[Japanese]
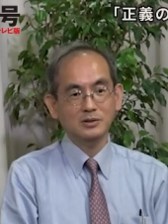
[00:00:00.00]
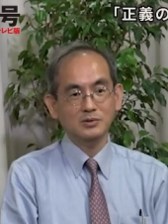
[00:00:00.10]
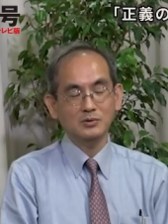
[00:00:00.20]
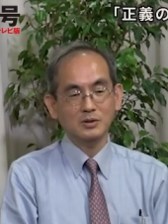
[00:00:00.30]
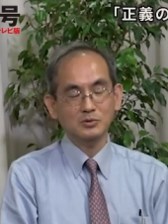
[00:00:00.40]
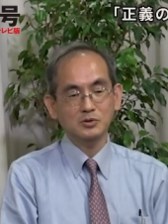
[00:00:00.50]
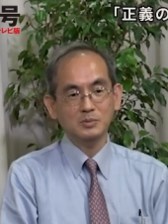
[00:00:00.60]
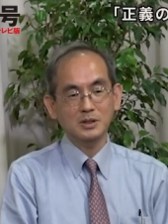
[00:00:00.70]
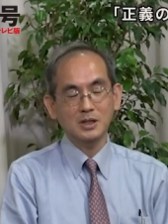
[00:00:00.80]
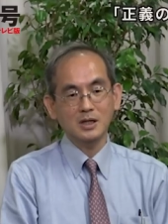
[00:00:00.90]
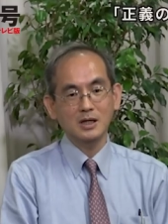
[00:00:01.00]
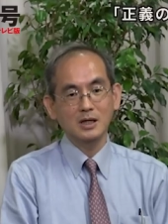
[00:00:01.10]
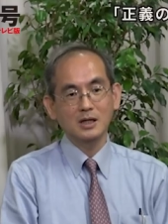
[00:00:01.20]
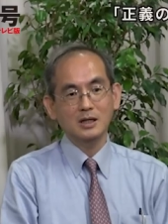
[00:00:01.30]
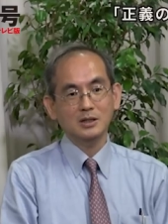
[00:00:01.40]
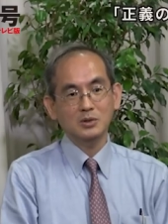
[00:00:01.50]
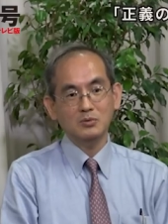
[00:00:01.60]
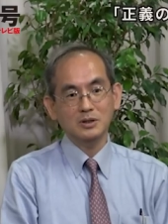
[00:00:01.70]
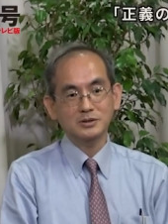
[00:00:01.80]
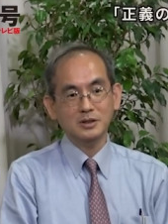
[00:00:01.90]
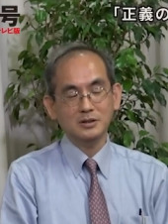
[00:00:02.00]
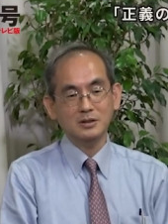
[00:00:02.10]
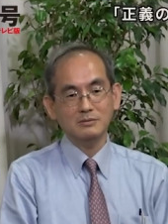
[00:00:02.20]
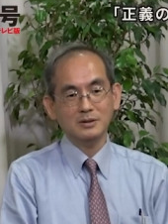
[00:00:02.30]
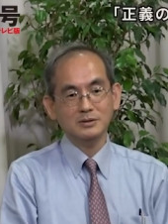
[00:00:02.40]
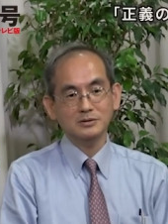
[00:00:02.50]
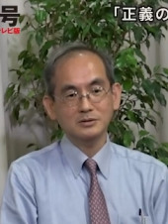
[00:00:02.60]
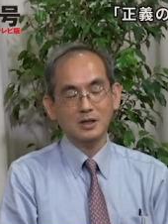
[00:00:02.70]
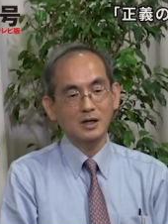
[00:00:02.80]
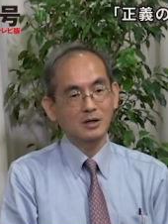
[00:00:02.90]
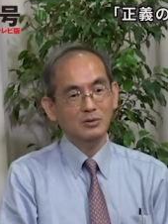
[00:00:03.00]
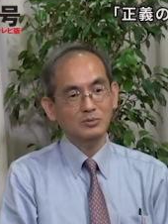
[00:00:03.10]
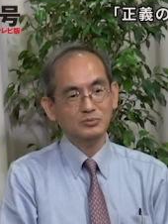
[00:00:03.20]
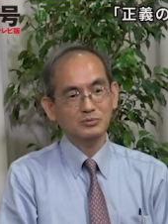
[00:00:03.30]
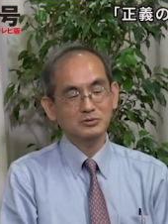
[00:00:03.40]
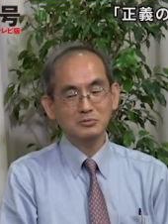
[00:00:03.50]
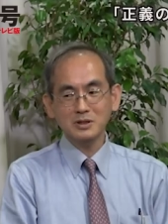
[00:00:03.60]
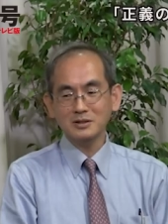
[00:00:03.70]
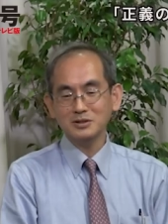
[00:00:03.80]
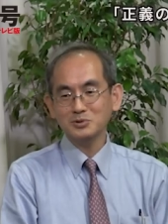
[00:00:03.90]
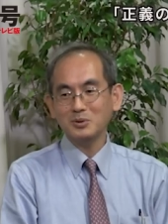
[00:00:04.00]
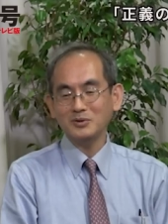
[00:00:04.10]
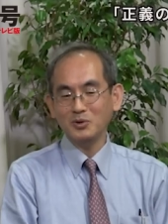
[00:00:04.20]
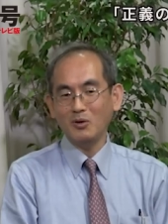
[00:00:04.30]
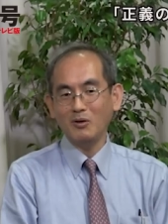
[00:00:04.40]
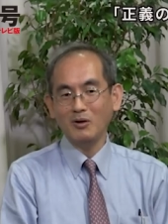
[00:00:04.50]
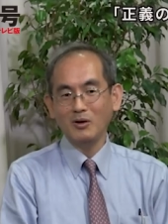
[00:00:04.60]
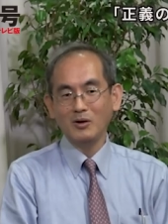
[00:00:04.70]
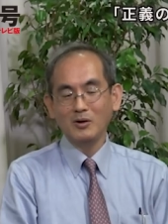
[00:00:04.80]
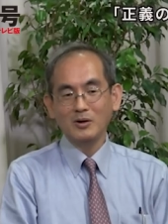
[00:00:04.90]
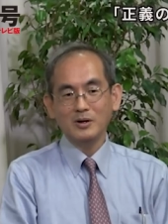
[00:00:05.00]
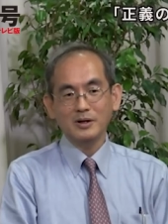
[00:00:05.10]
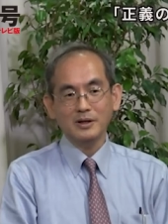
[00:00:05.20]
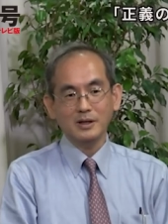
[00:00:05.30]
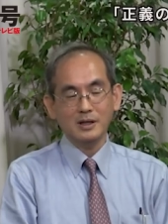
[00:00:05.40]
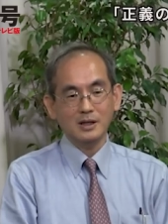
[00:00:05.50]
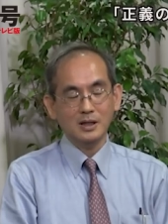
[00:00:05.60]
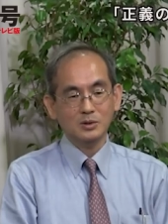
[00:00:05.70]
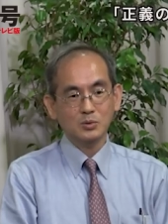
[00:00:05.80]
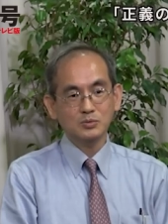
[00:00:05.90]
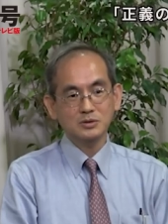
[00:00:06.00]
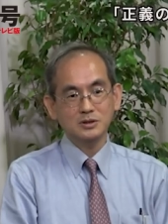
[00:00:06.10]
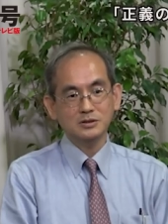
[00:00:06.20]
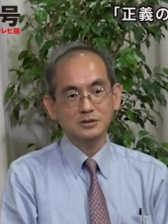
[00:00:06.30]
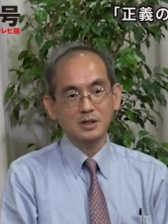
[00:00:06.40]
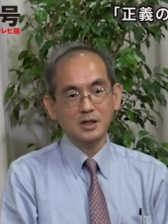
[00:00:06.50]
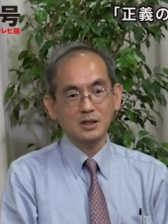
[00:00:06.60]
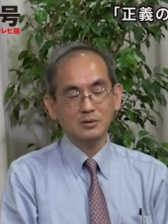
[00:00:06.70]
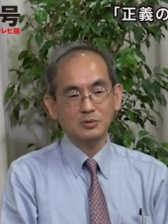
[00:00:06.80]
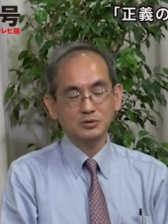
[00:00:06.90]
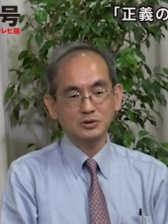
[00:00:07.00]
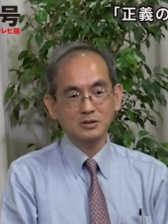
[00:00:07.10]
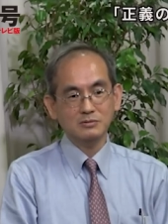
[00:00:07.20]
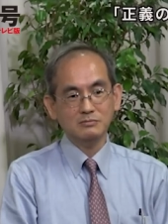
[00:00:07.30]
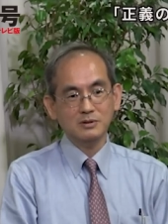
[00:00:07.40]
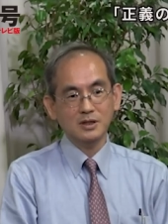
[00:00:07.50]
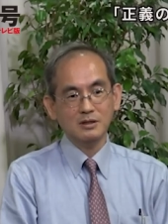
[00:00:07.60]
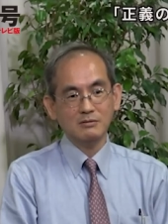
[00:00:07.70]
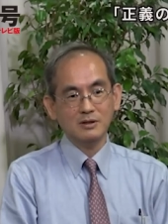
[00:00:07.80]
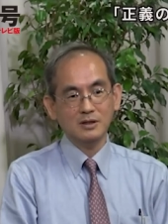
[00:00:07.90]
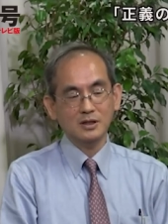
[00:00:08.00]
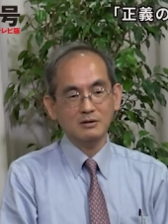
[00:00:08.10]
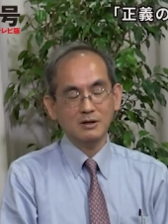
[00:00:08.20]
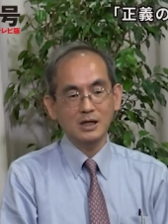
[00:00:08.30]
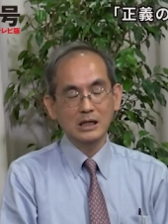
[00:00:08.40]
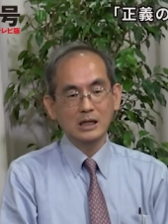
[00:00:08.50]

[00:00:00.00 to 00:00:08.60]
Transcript: という枠組みで議論がされているわけですが本当にそうなんでしょうかと、えー、特にですねロシアとウクライナの関係は